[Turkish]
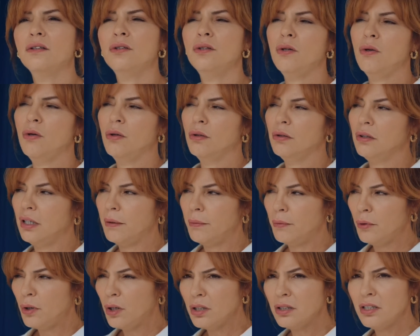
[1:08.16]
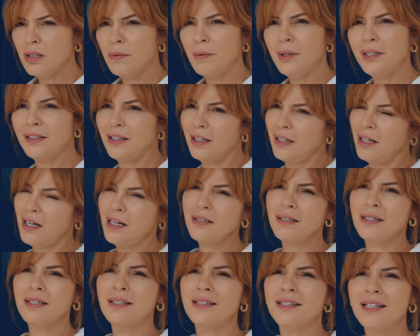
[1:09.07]
Yo ne münasebet ne
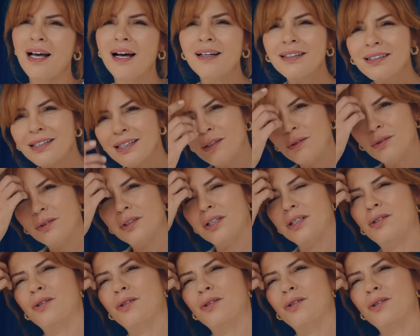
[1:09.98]
rahatsızlığı aksine o da